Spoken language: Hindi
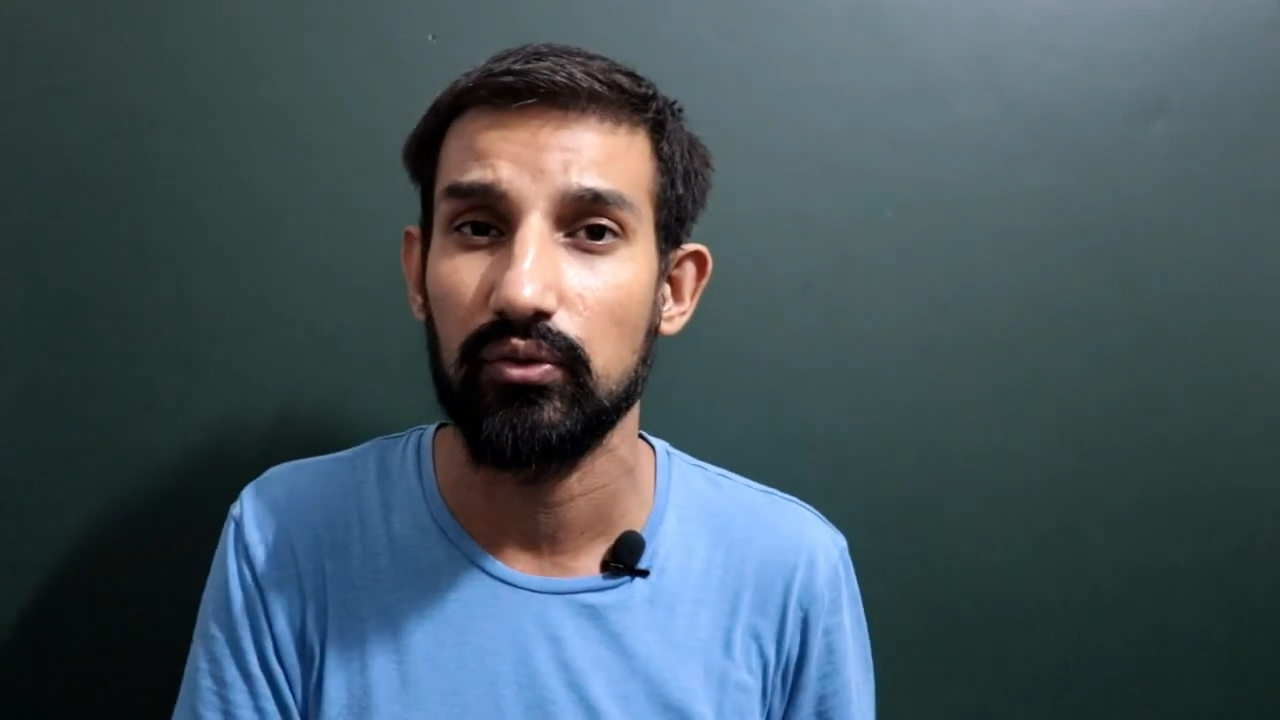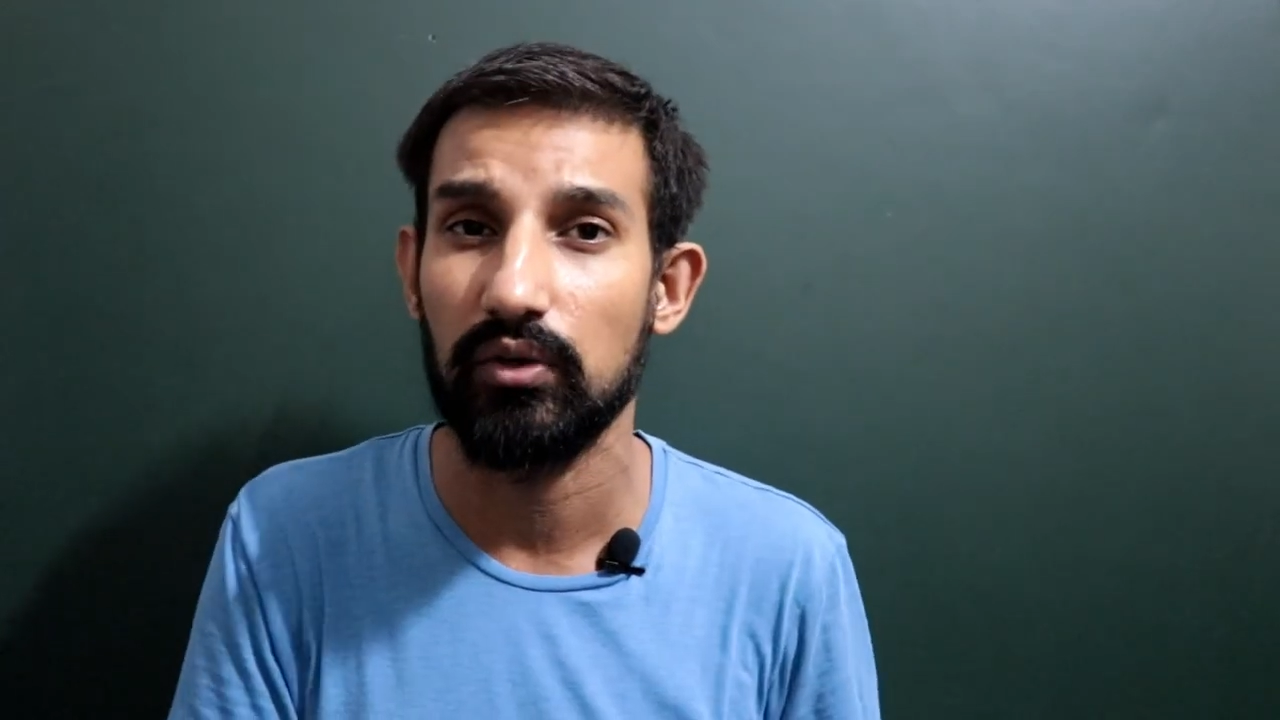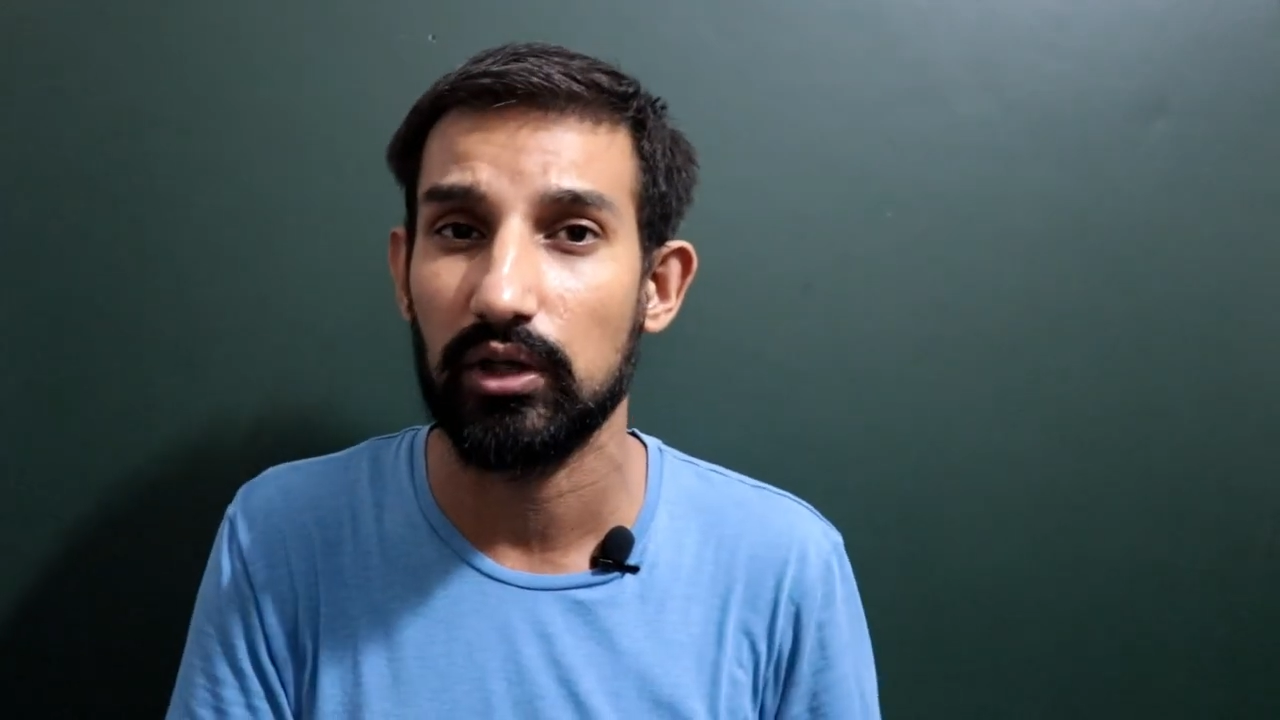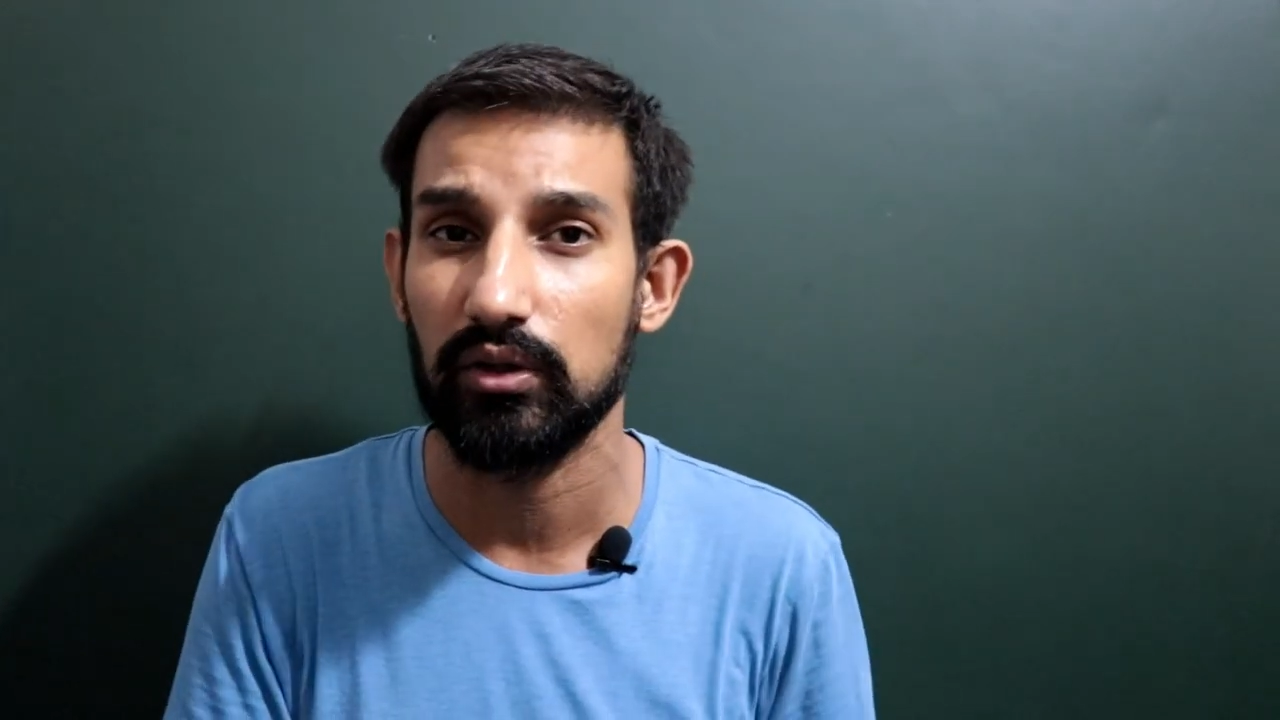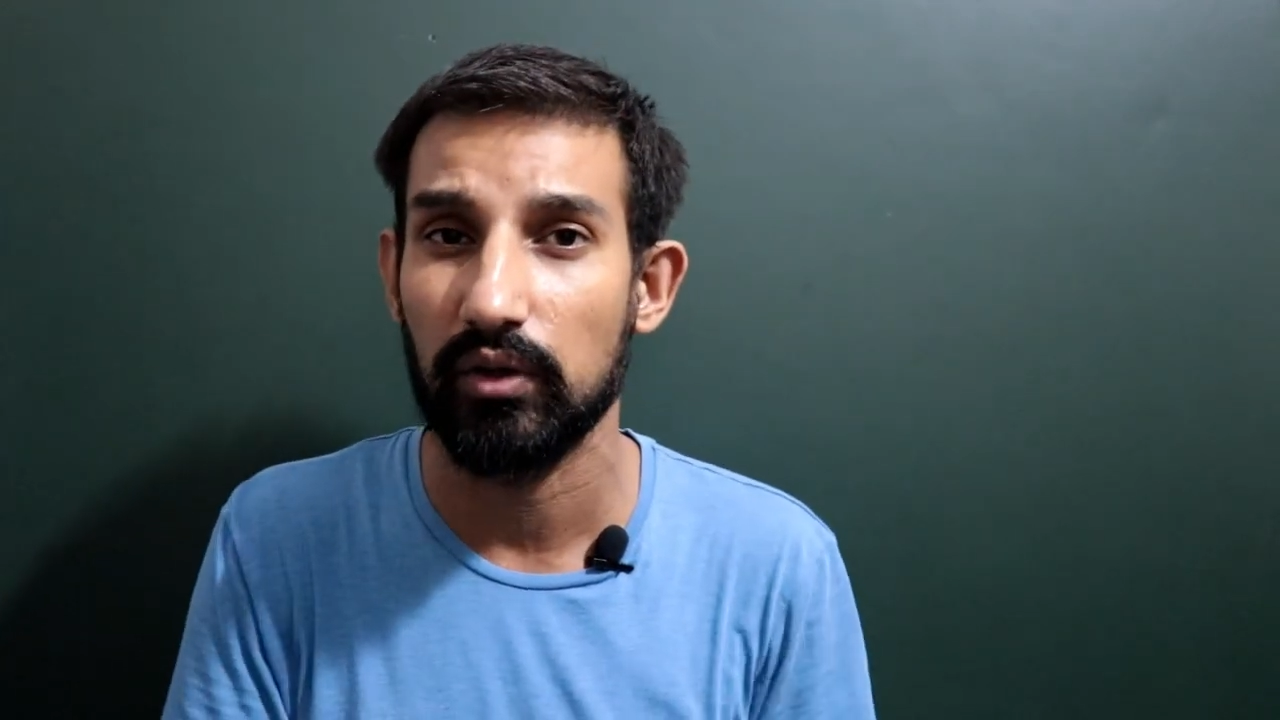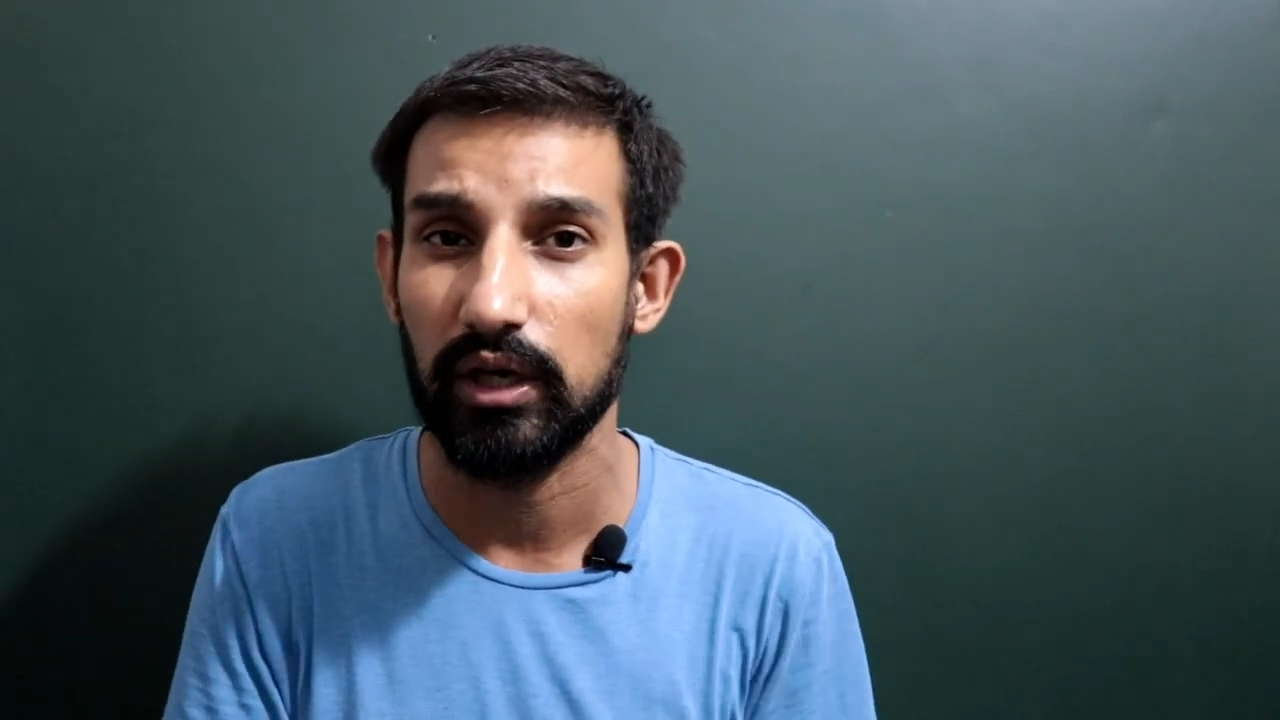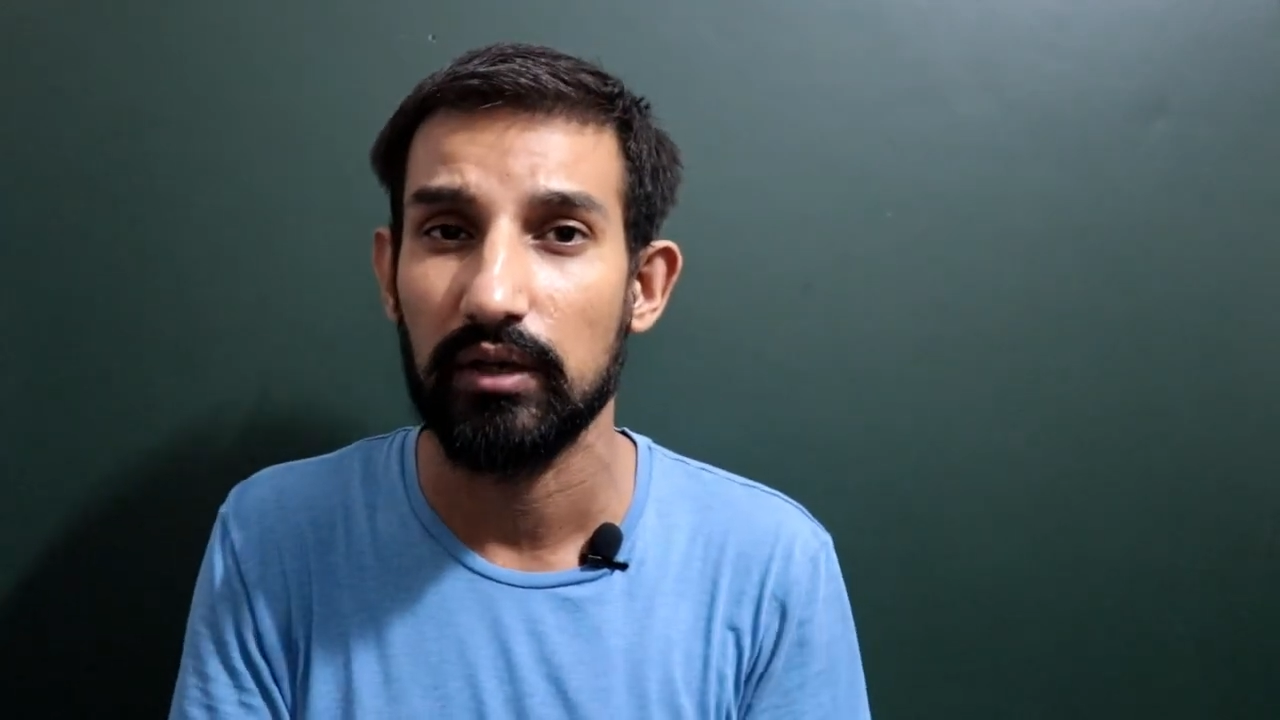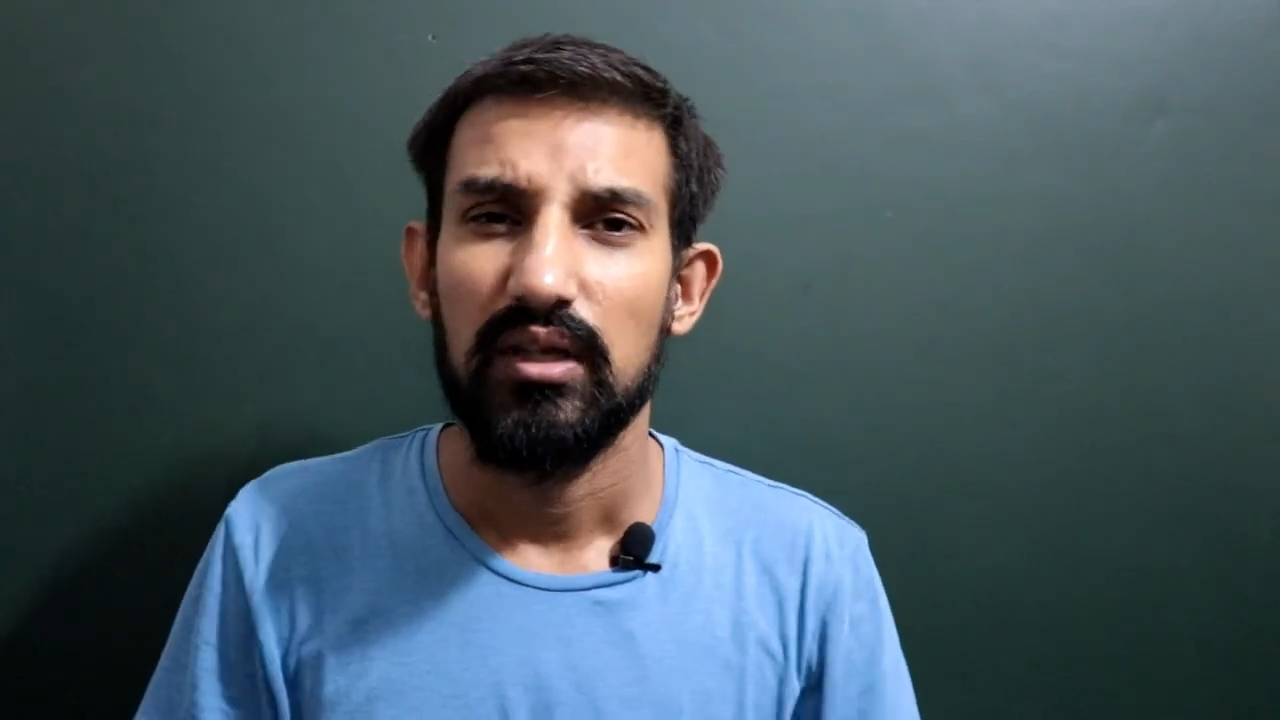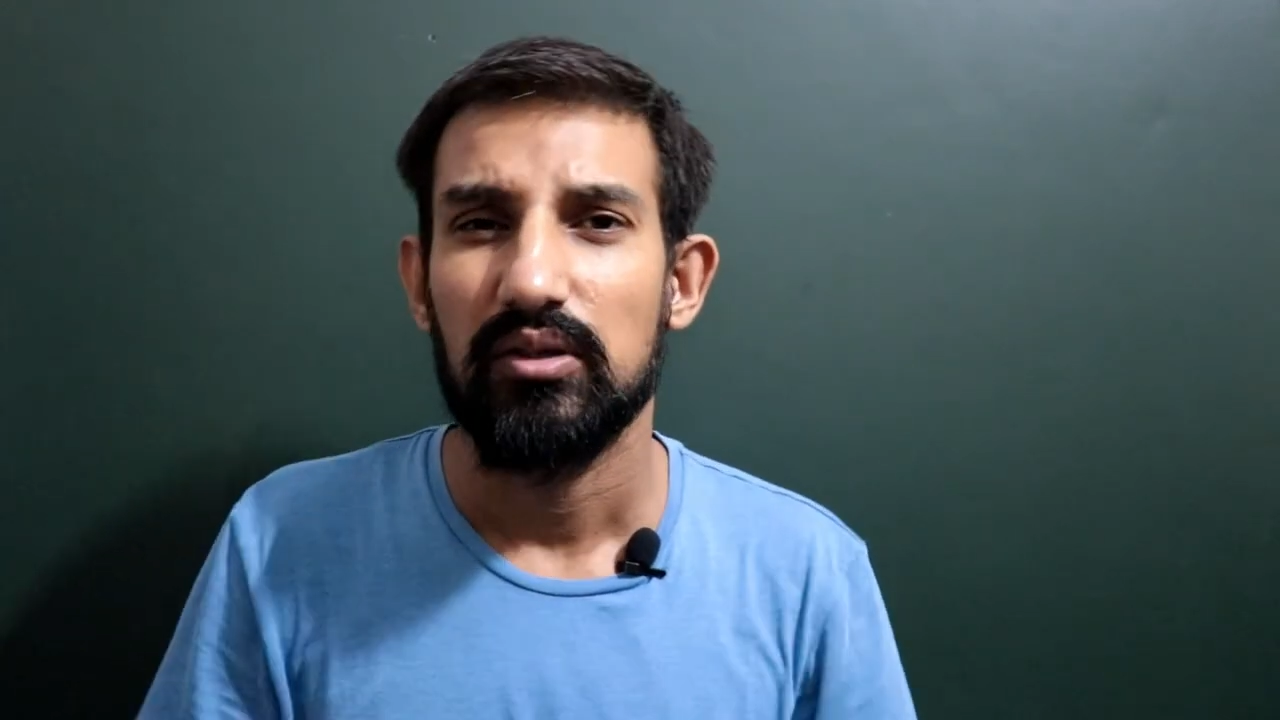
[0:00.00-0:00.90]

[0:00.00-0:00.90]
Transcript: शुरू कर दोगे